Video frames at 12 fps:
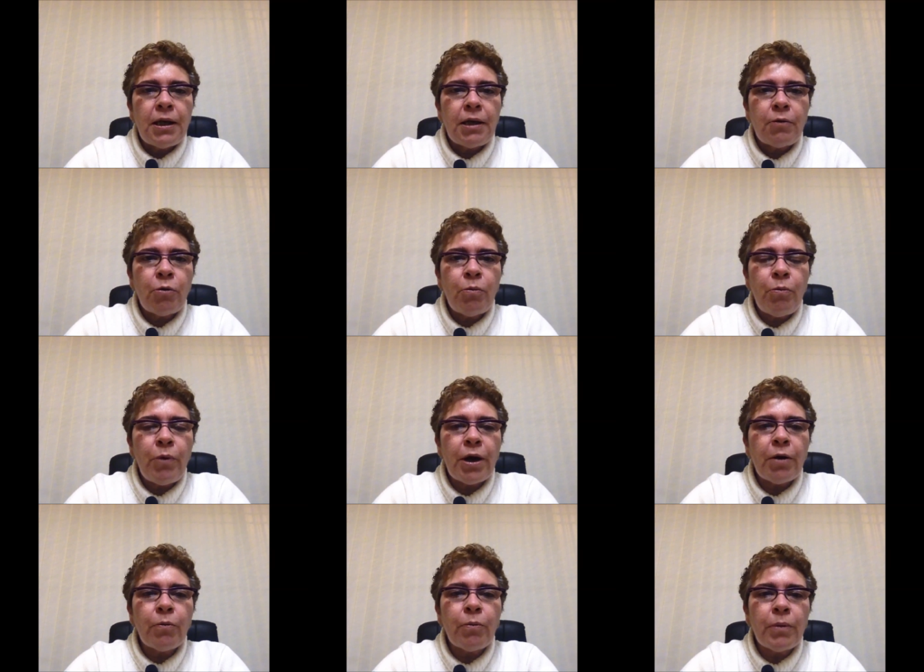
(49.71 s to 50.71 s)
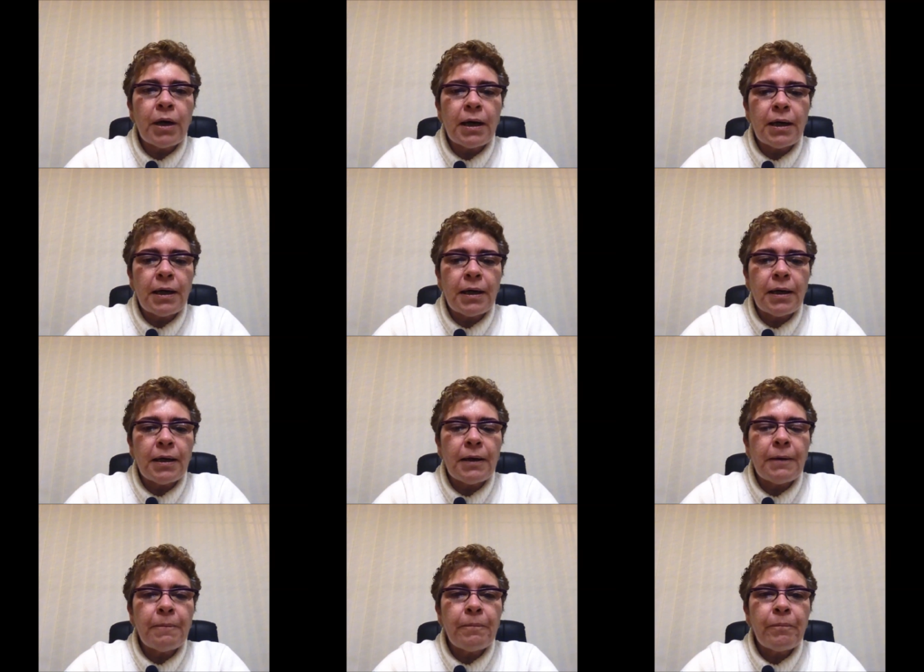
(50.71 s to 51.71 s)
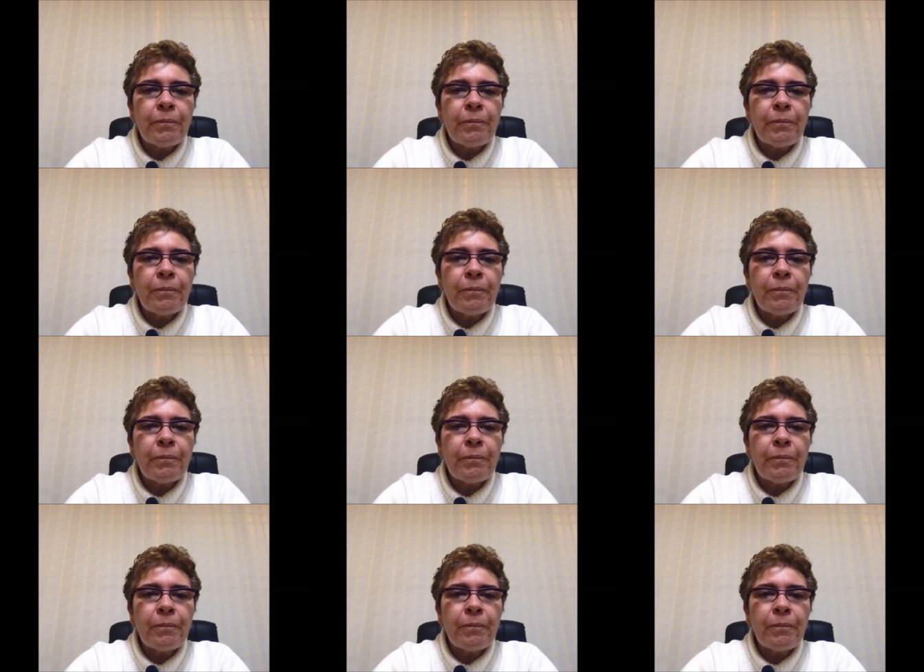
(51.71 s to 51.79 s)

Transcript: E como é uma